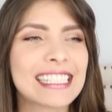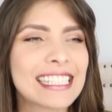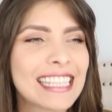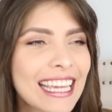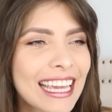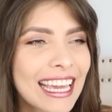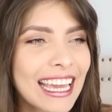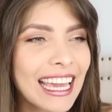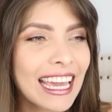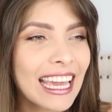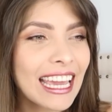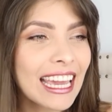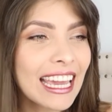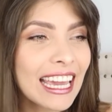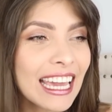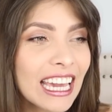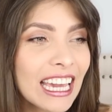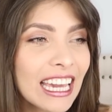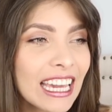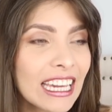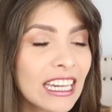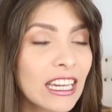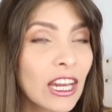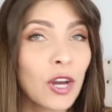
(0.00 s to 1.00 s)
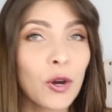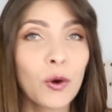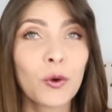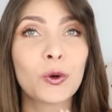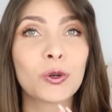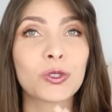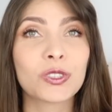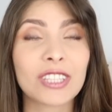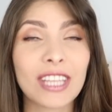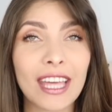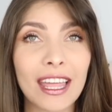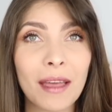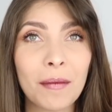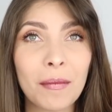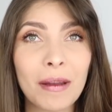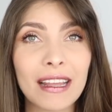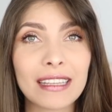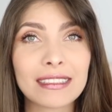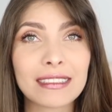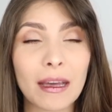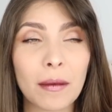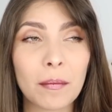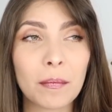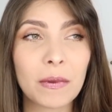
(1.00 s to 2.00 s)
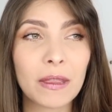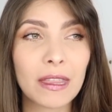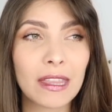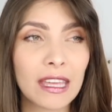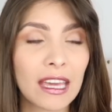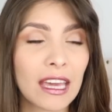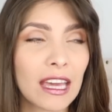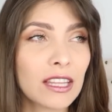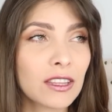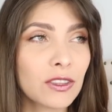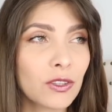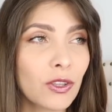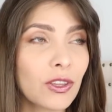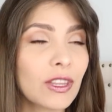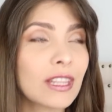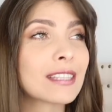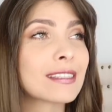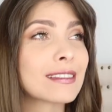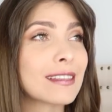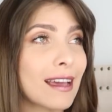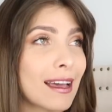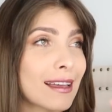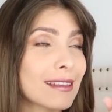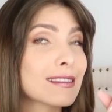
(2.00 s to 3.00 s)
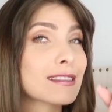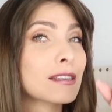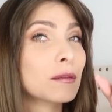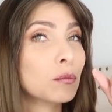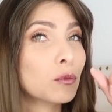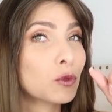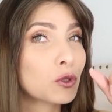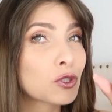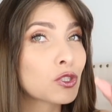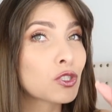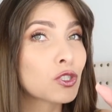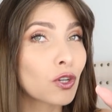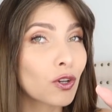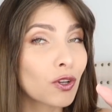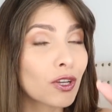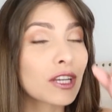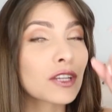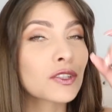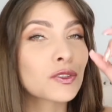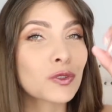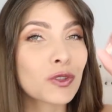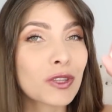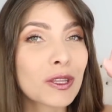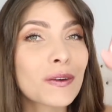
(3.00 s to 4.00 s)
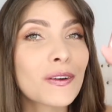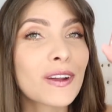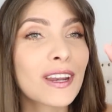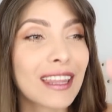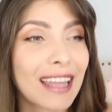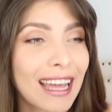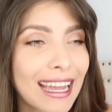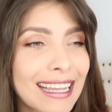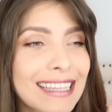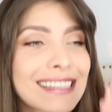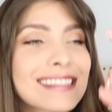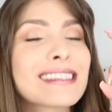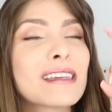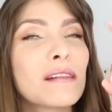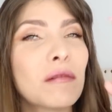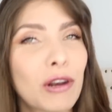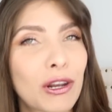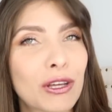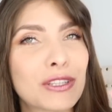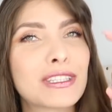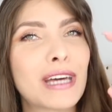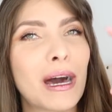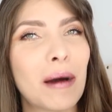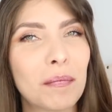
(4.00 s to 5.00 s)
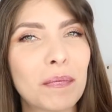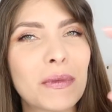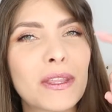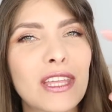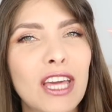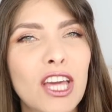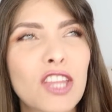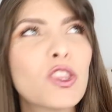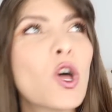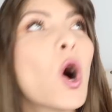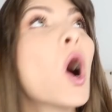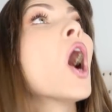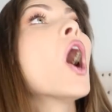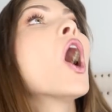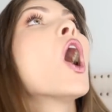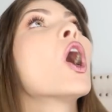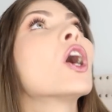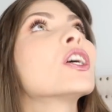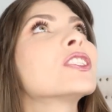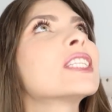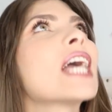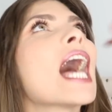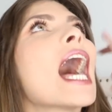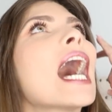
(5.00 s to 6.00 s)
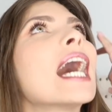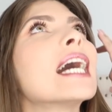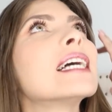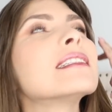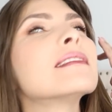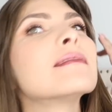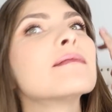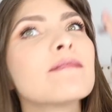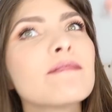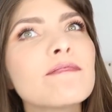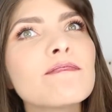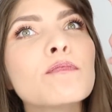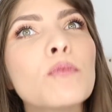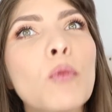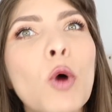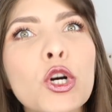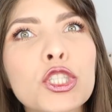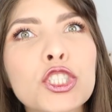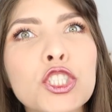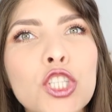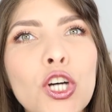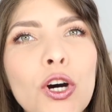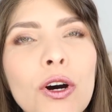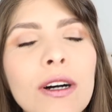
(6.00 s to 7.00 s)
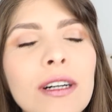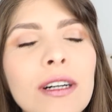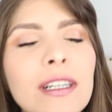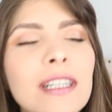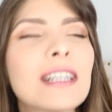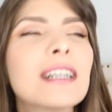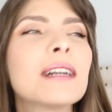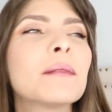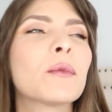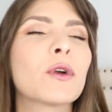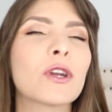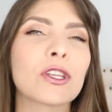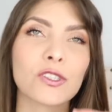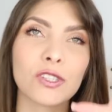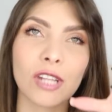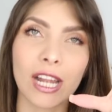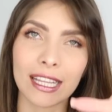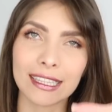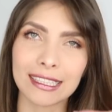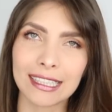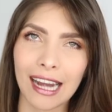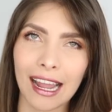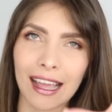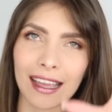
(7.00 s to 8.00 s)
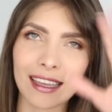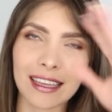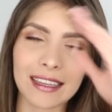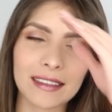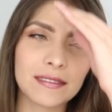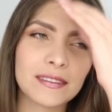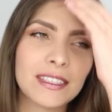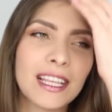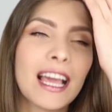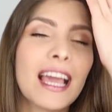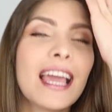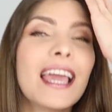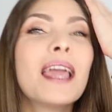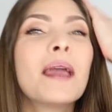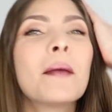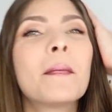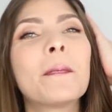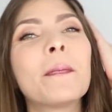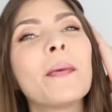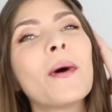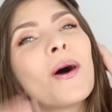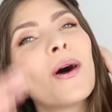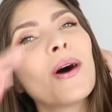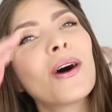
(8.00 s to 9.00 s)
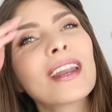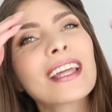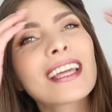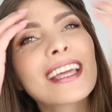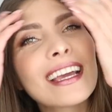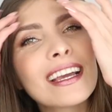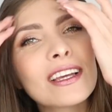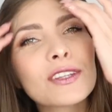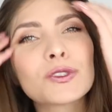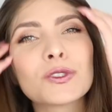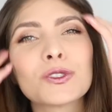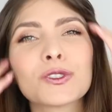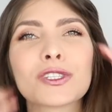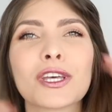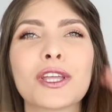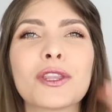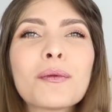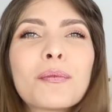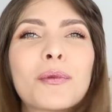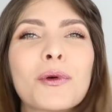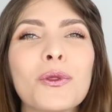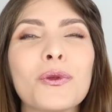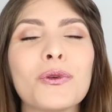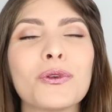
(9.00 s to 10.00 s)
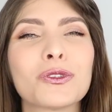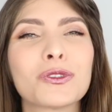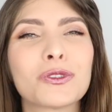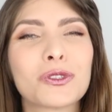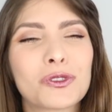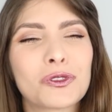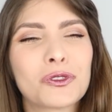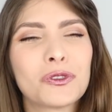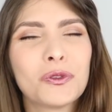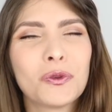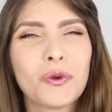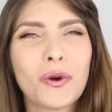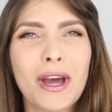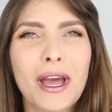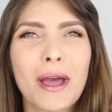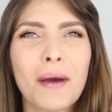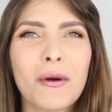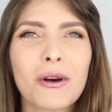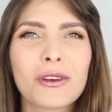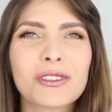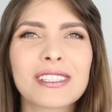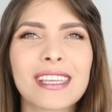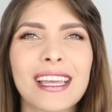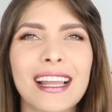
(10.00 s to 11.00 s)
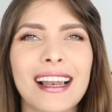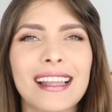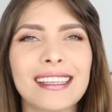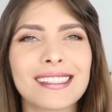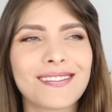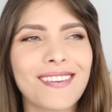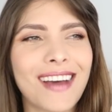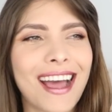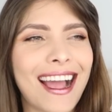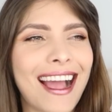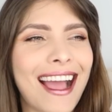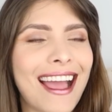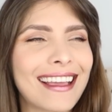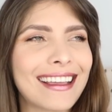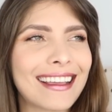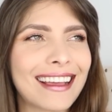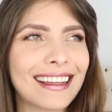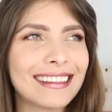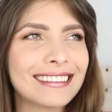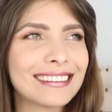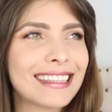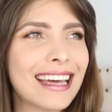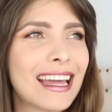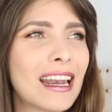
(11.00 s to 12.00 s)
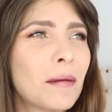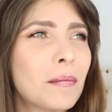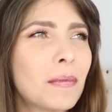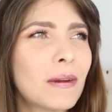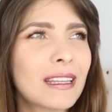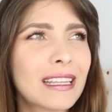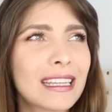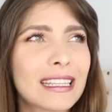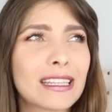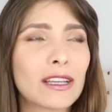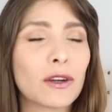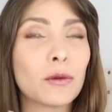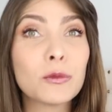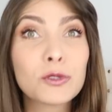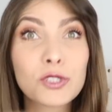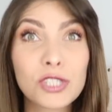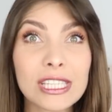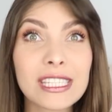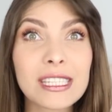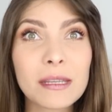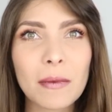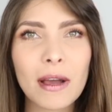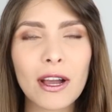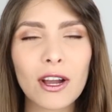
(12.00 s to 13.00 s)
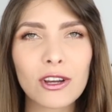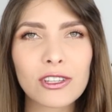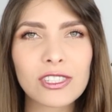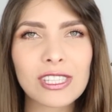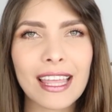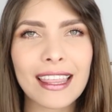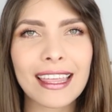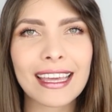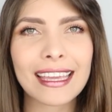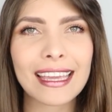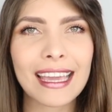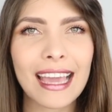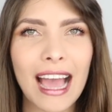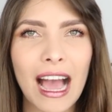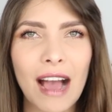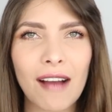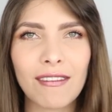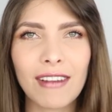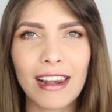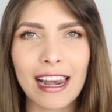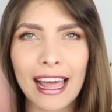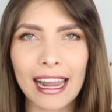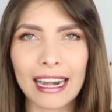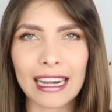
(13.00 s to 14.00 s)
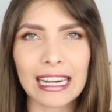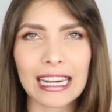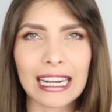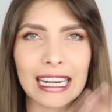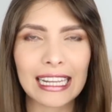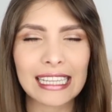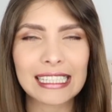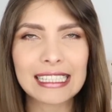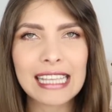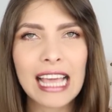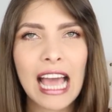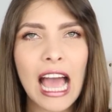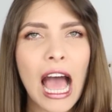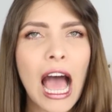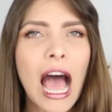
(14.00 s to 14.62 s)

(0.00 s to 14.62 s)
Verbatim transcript: Sí, ustedes me lo están pidiendo desde hace mucho. Esto de verdad que sí me lo estaban pidiendo. O sea, mucho. Por eso la traje. Y porque estoy usando productos nuevos que les van a encantar. Aparte que tengo muchísimas cosas de qué hablarles.